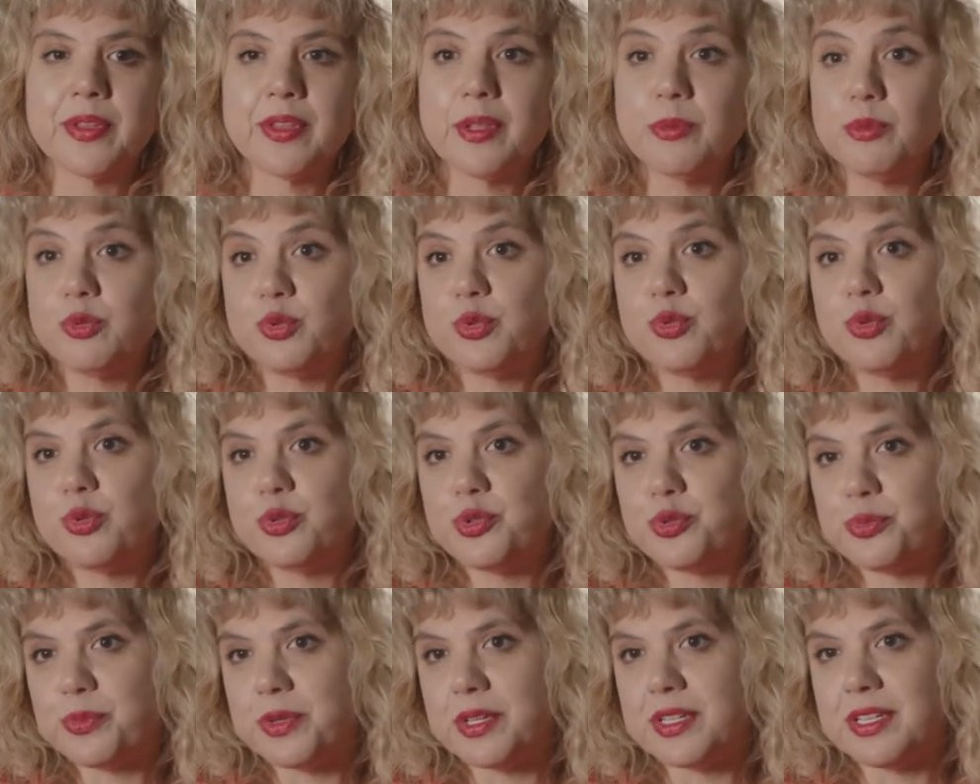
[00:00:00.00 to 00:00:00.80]
Tabii çok
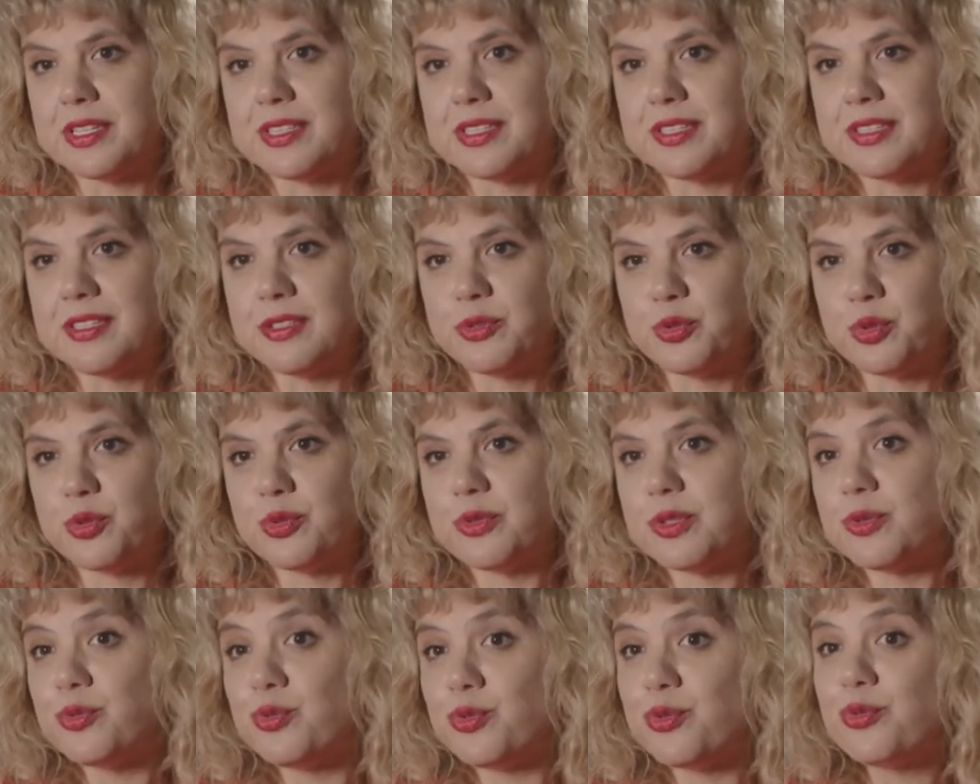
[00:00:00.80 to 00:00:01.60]
hoşuma gitti.
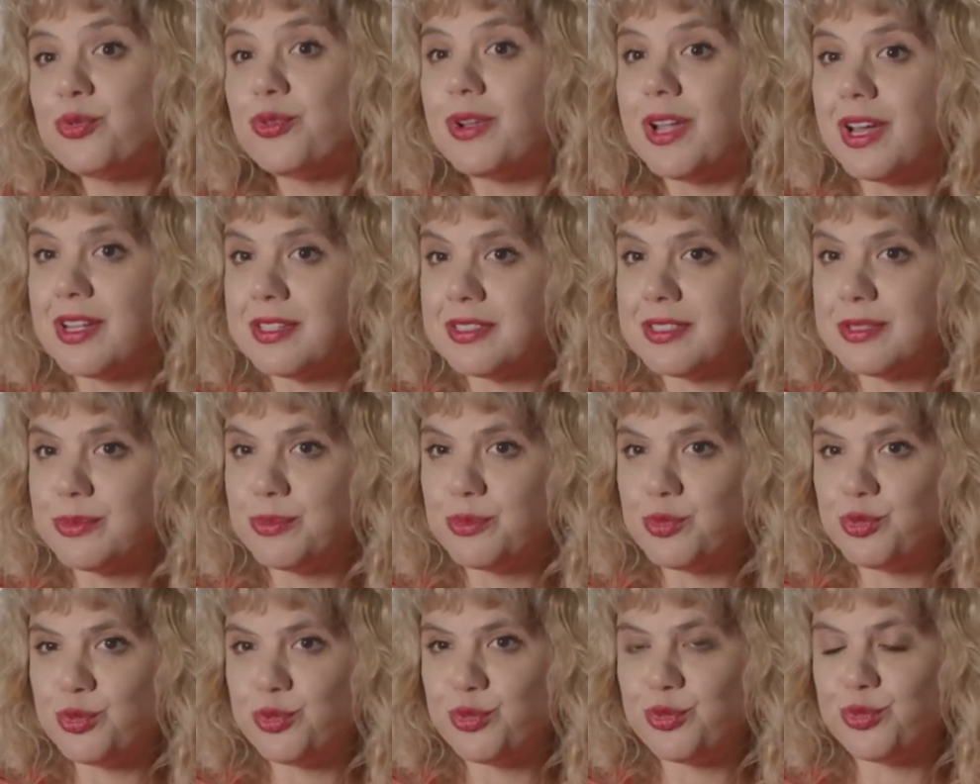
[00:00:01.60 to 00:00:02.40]
Çok da
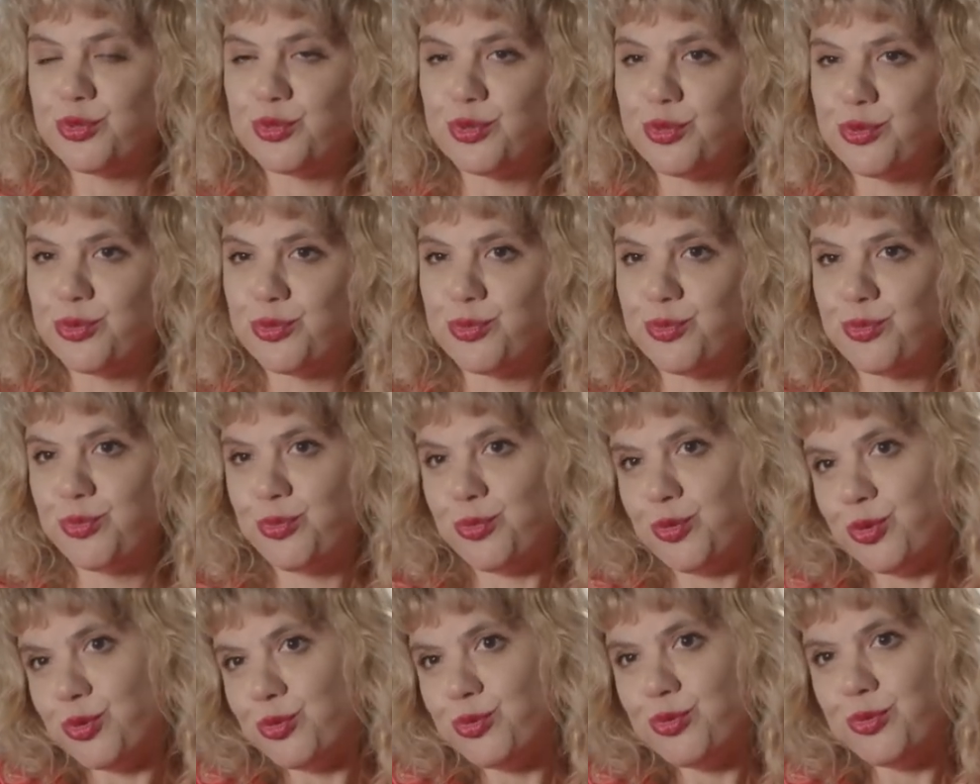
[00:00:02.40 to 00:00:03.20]
gururlandım çünkü çok
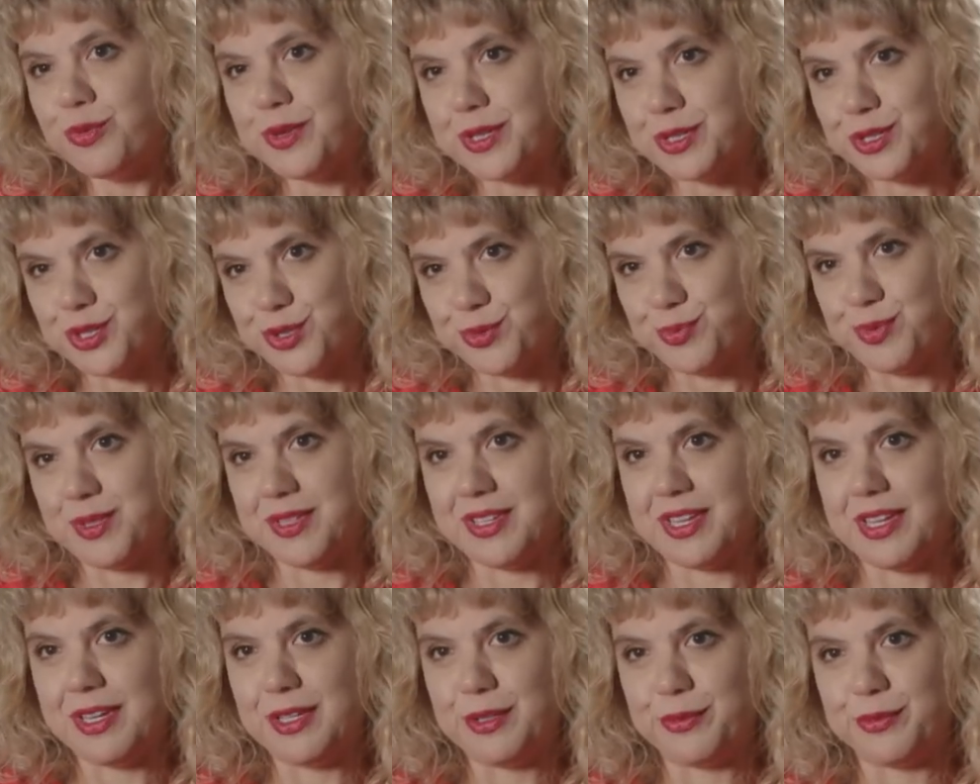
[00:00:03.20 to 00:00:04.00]
onur verici
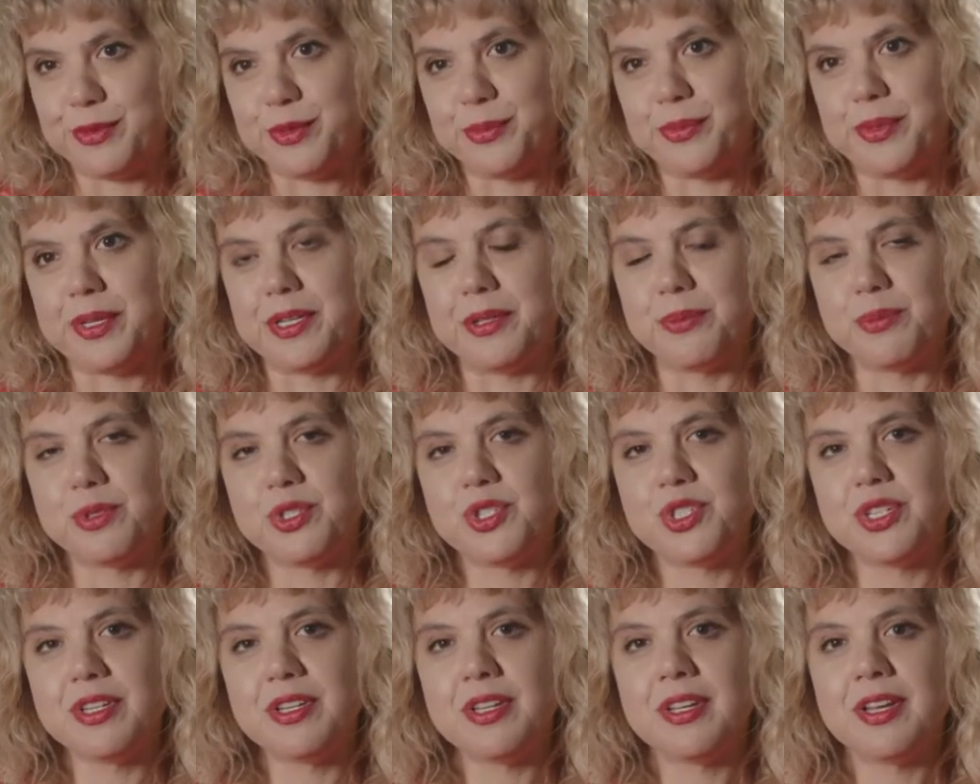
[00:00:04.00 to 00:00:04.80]
bir teklifti benim
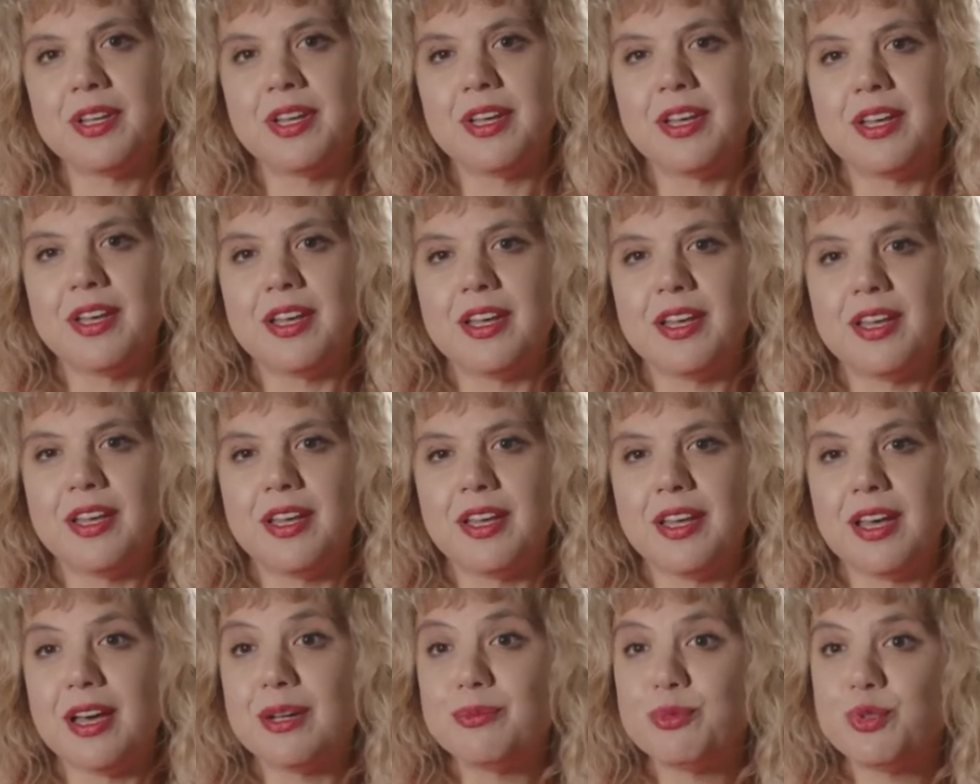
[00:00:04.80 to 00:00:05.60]
için.
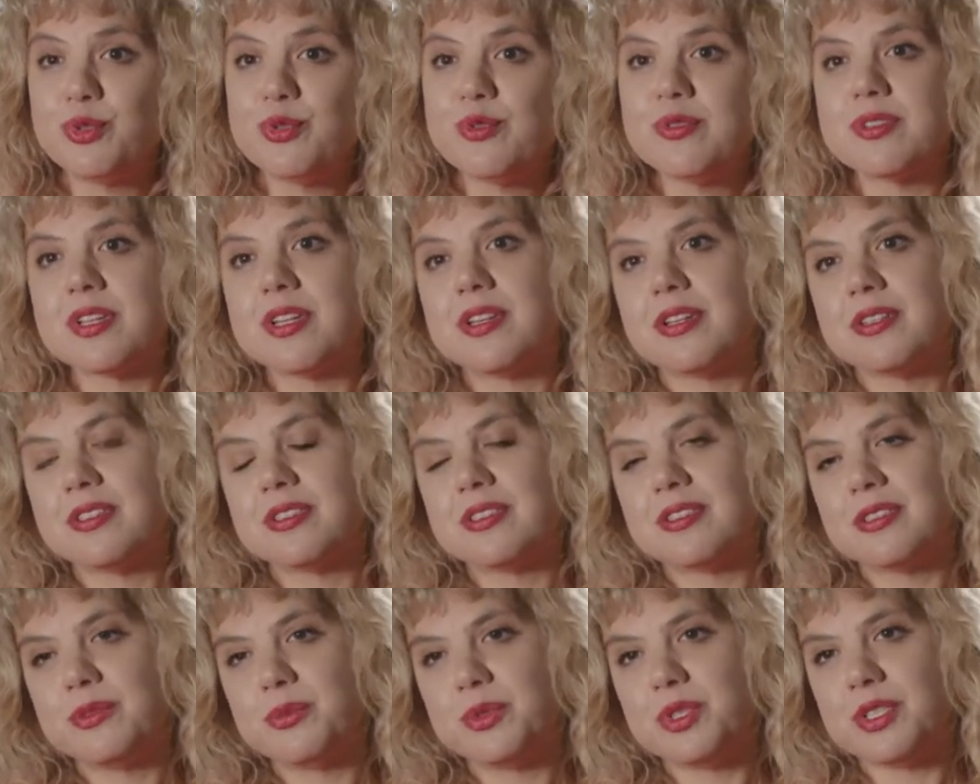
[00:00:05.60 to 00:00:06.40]
Hem Türk
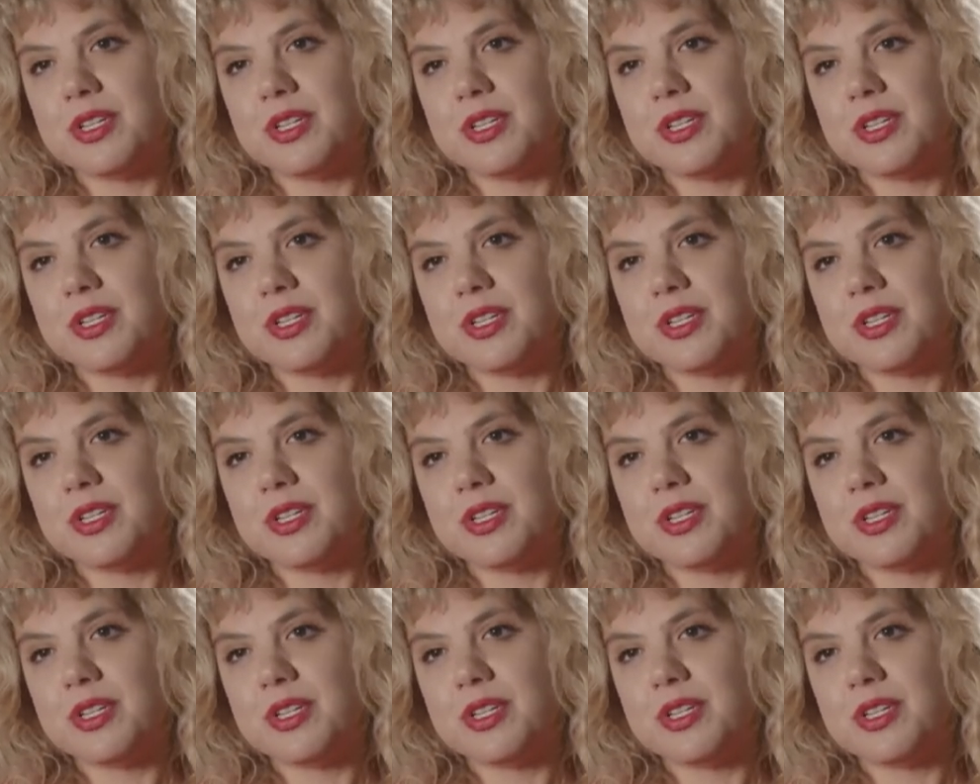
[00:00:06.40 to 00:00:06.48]
sanatını bir